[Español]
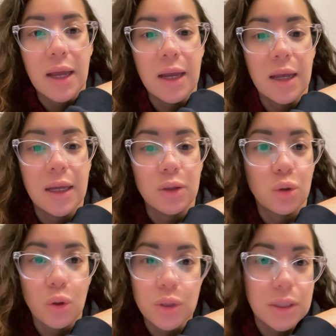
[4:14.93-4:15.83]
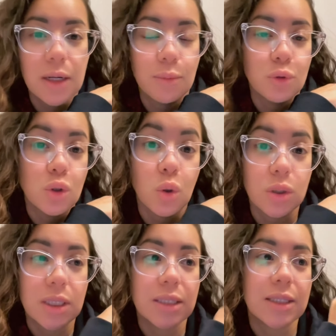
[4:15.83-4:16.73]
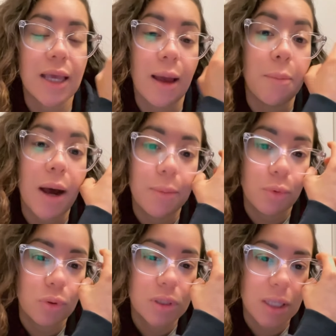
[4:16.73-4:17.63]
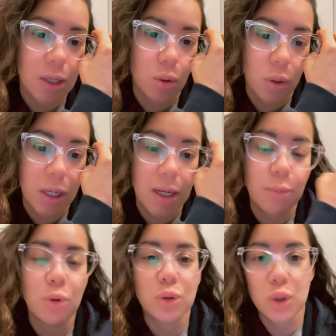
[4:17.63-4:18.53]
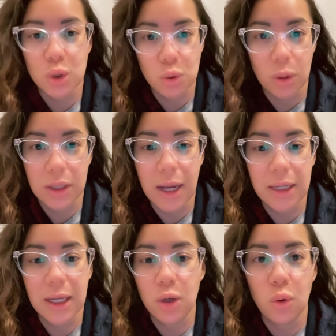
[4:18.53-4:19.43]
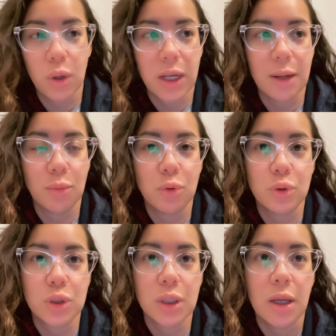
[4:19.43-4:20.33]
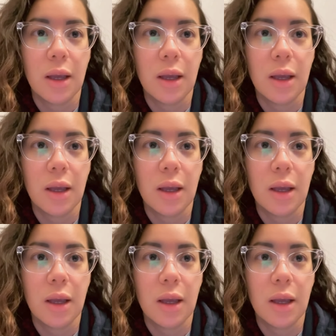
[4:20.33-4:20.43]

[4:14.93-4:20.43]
Ah, todos tenemos cosas que amamos, que no queremos soltar, que no queremos,